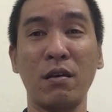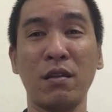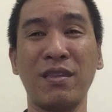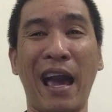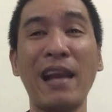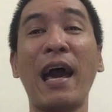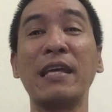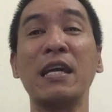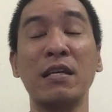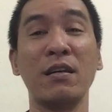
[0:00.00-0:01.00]
uh, chẳng là
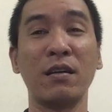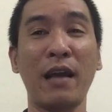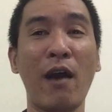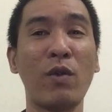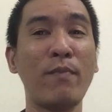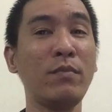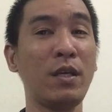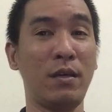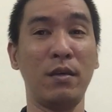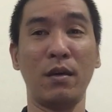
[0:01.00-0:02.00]
gì, cao lắm
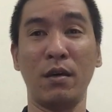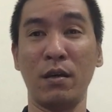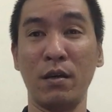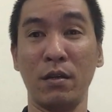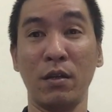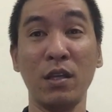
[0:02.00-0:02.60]
thì uh,